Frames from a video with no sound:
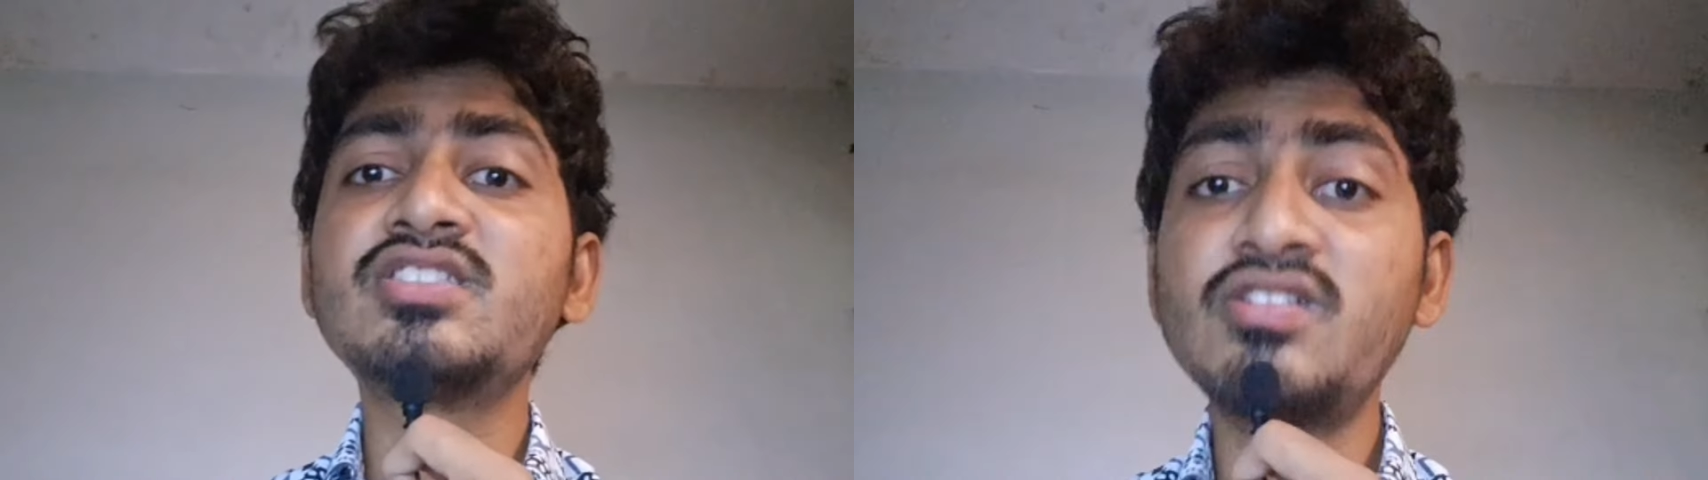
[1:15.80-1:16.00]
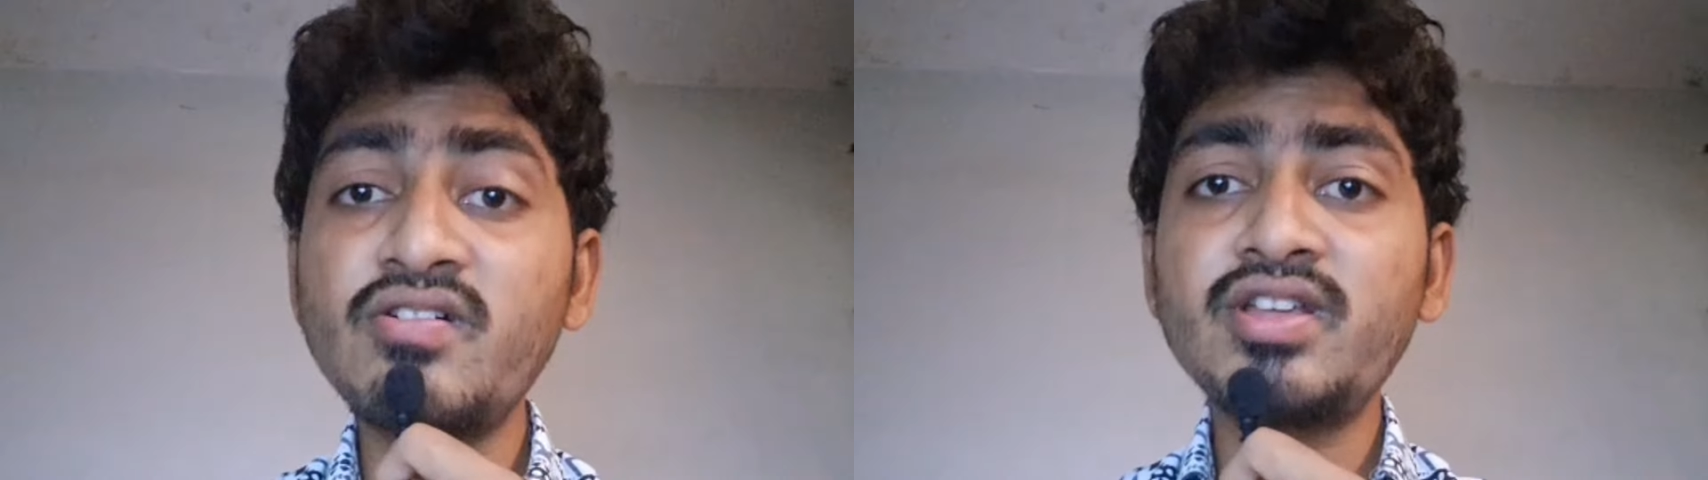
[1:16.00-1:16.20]
की
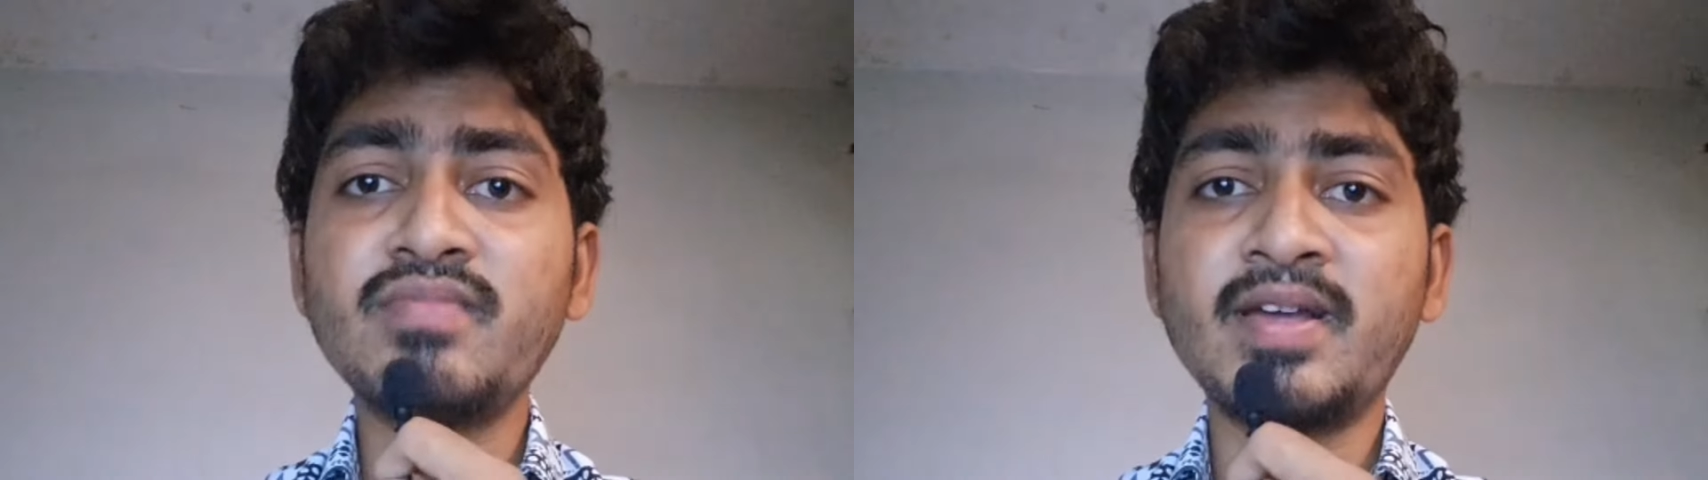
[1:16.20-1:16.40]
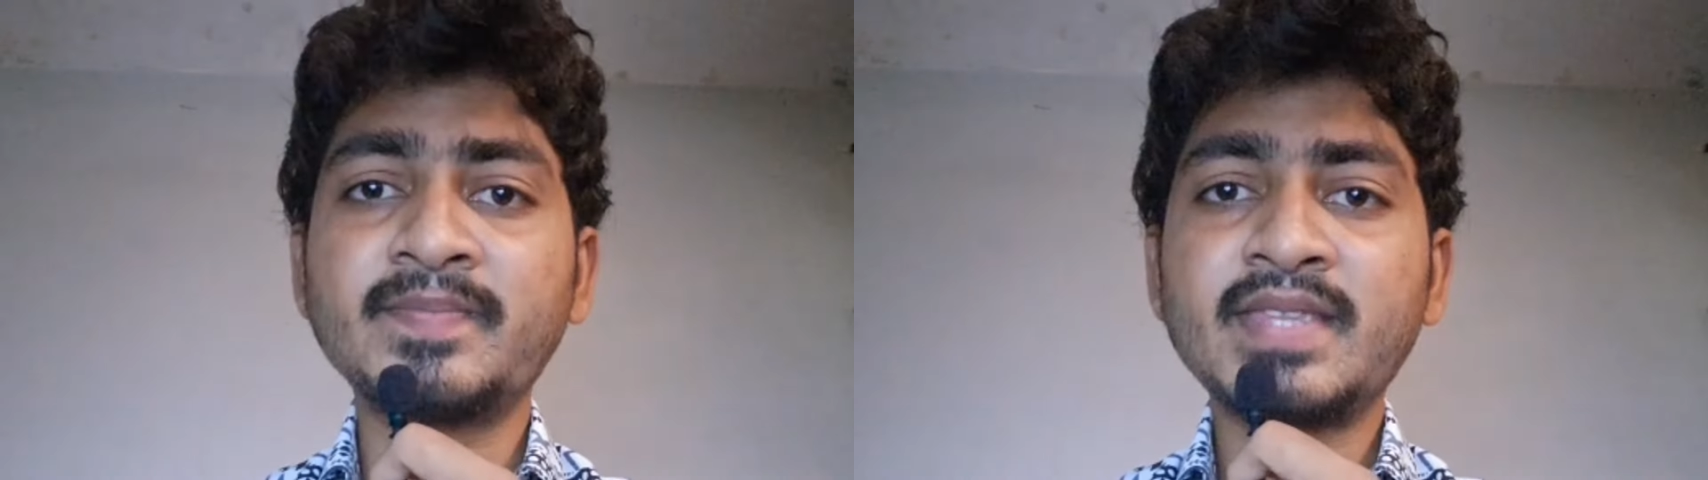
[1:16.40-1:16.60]
थ्योरी
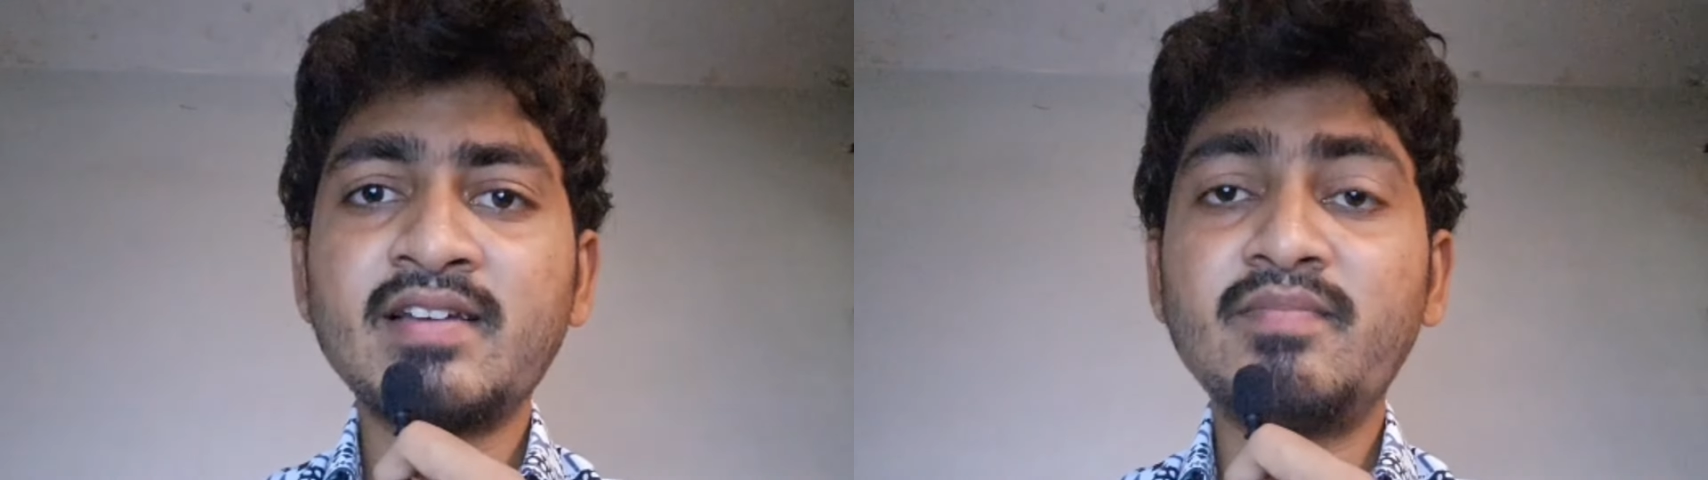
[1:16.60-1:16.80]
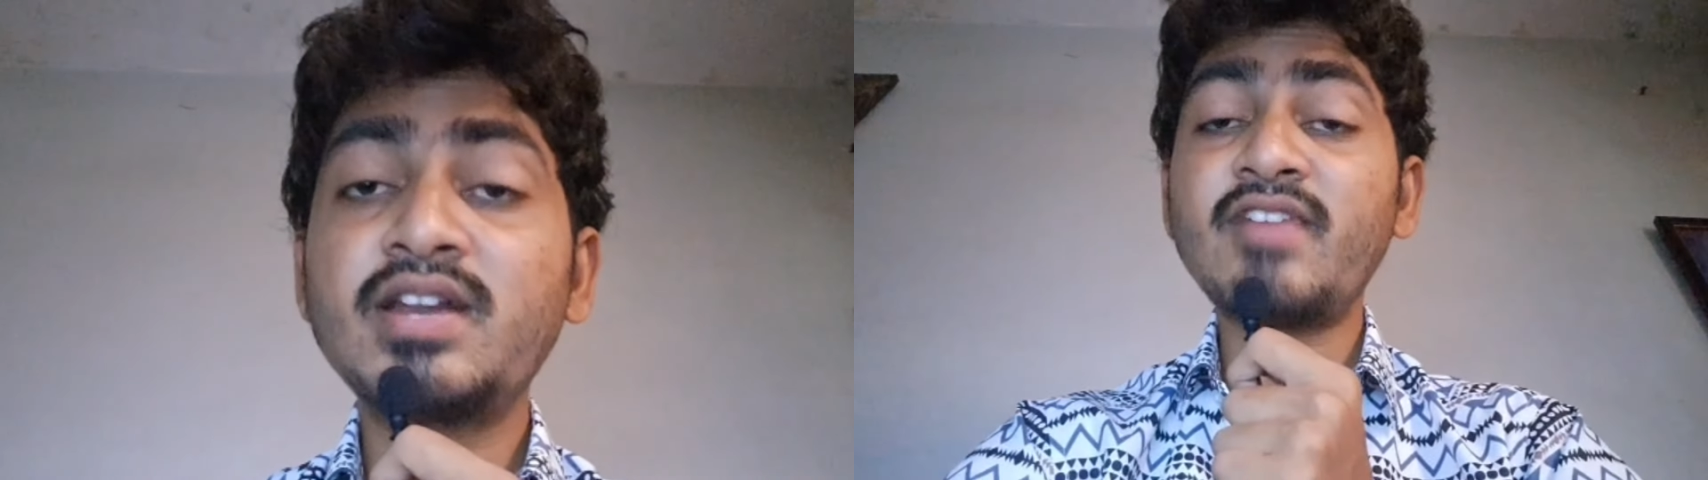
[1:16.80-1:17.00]
में
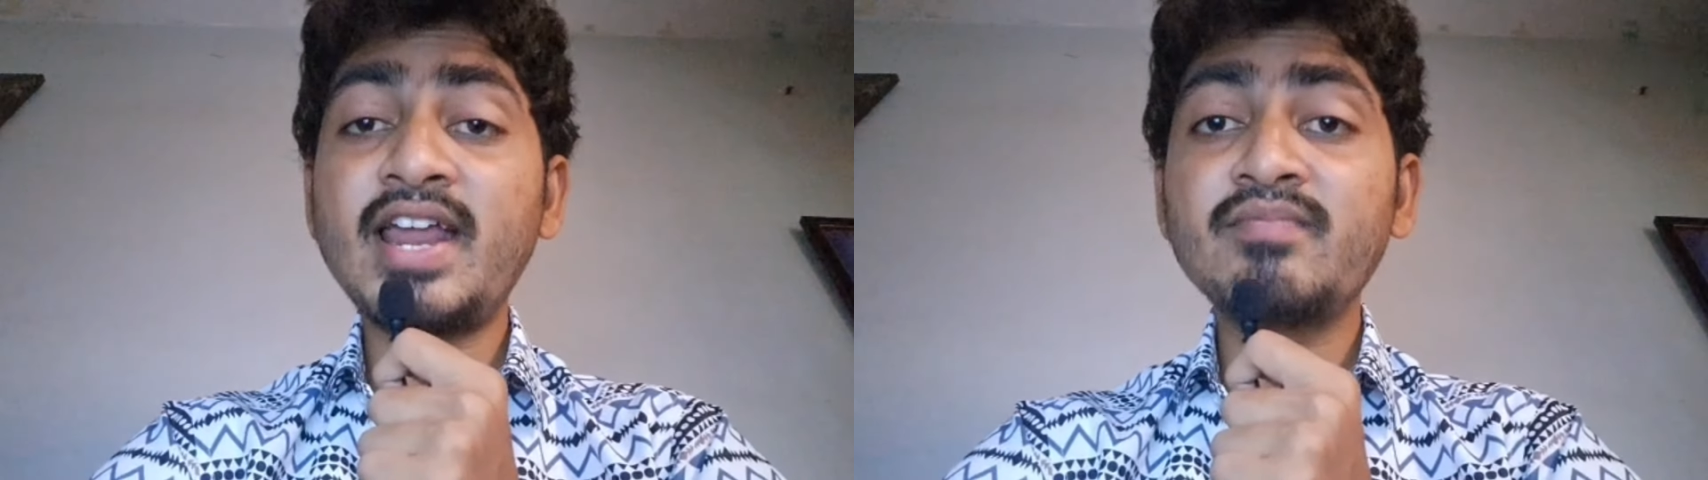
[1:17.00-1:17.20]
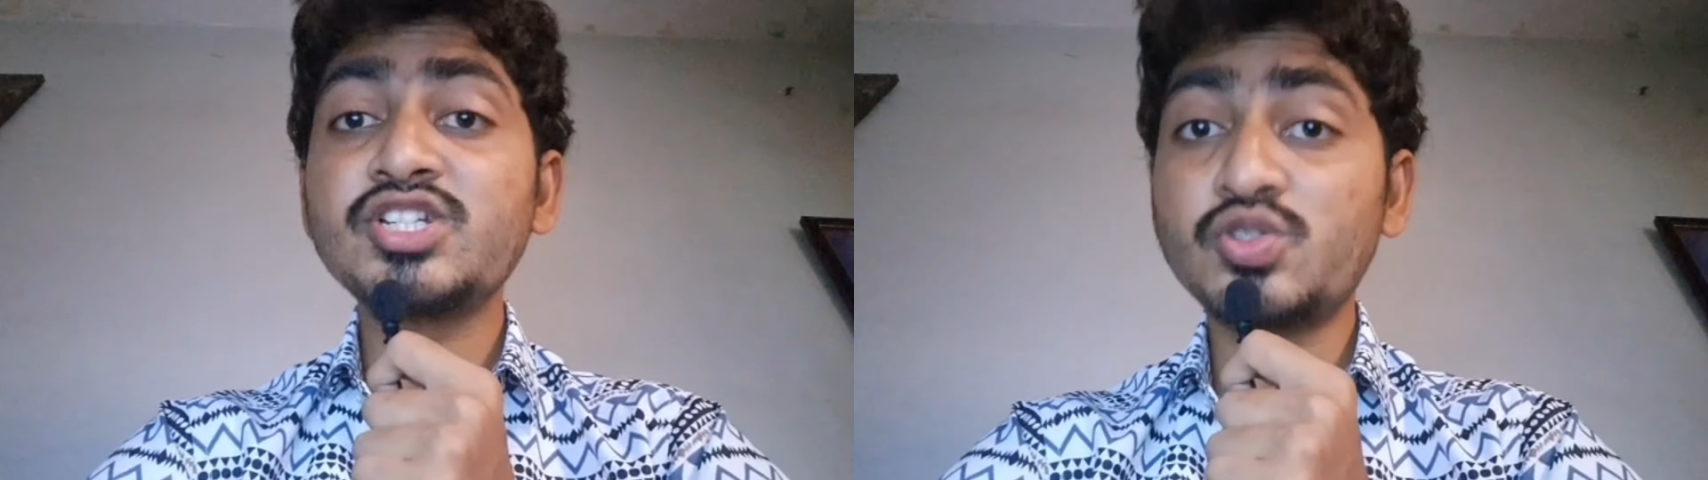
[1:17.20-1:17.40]
मतलब
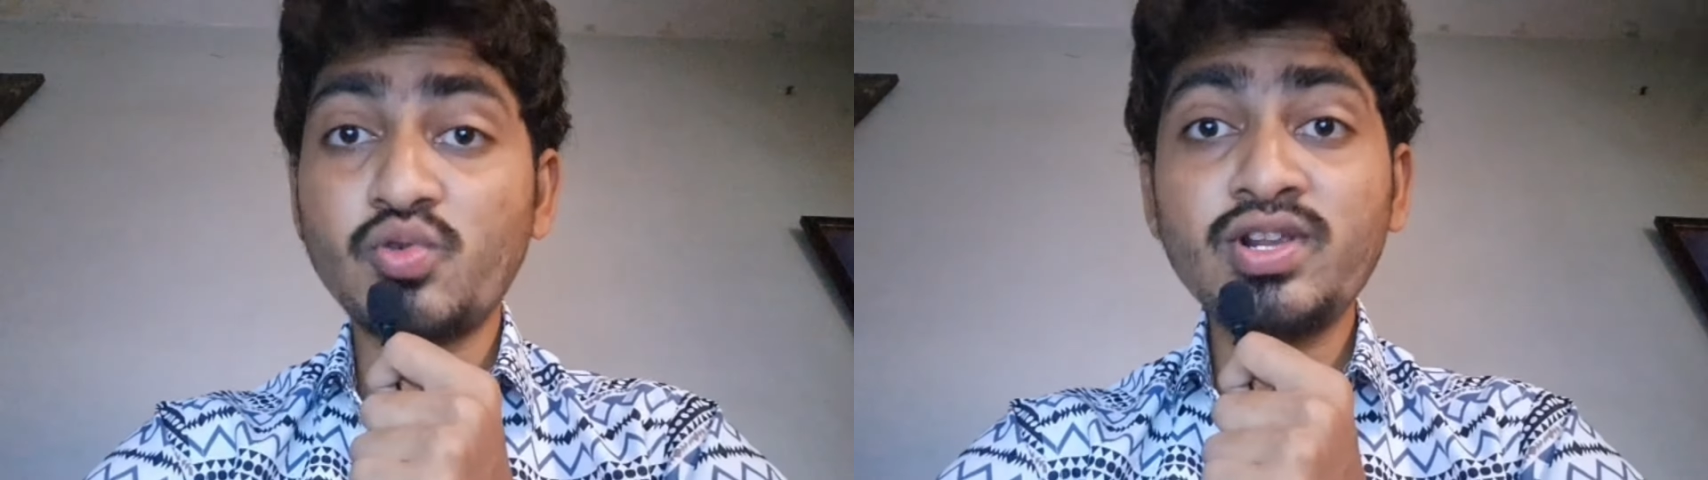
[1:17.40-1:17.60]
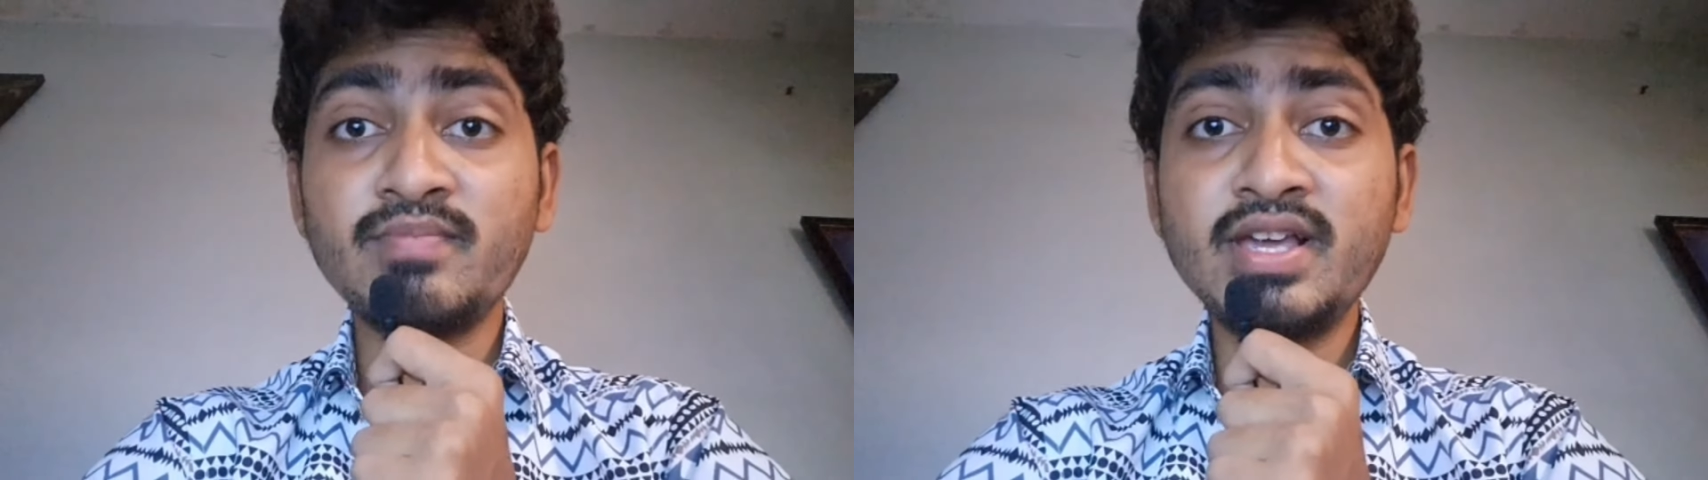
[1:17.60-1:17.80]
वैनम की
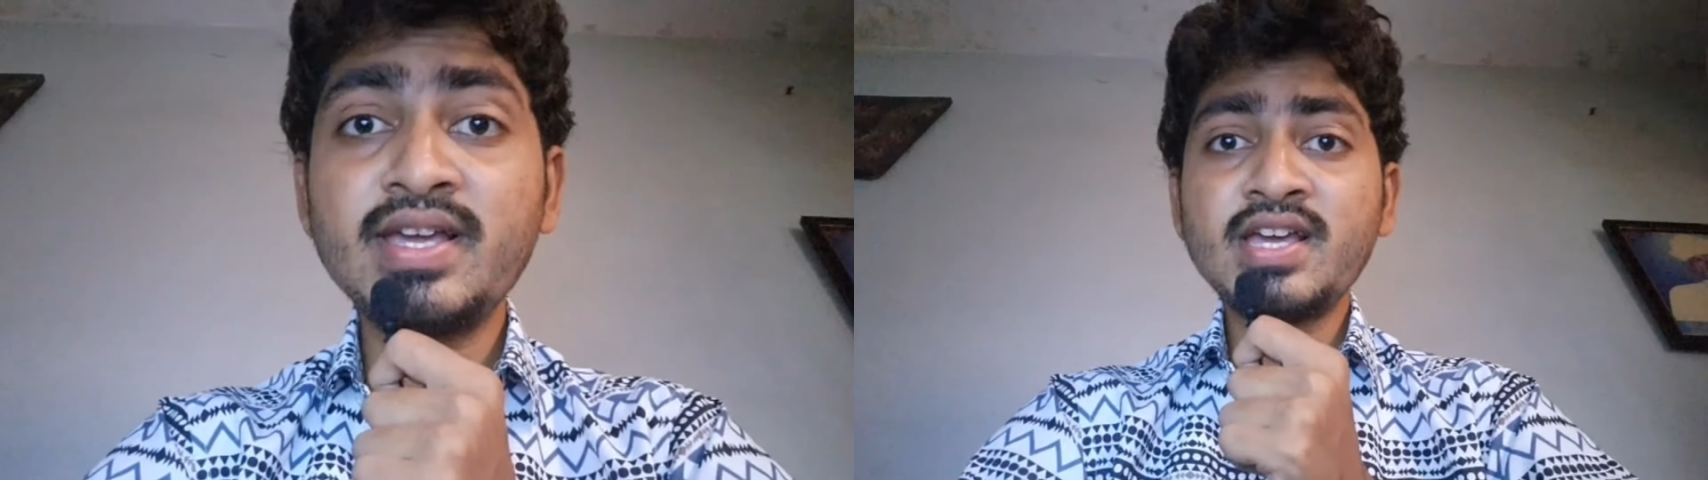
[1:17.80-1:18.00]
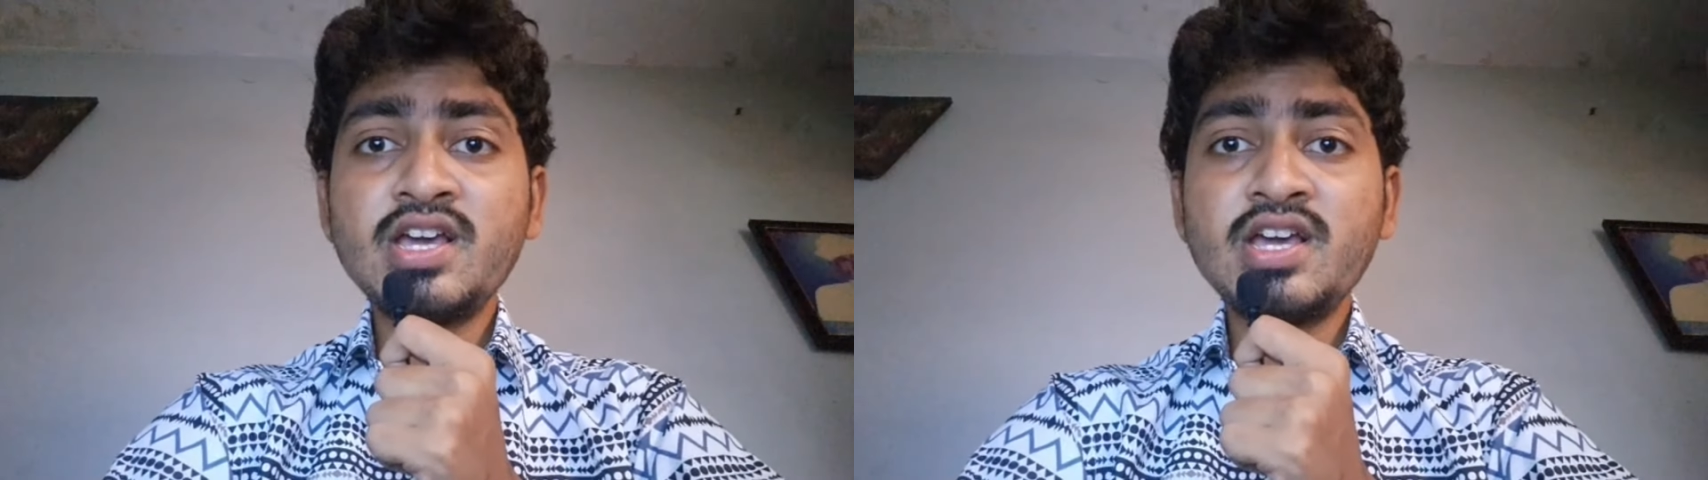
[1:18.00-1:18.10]
स्टोरी में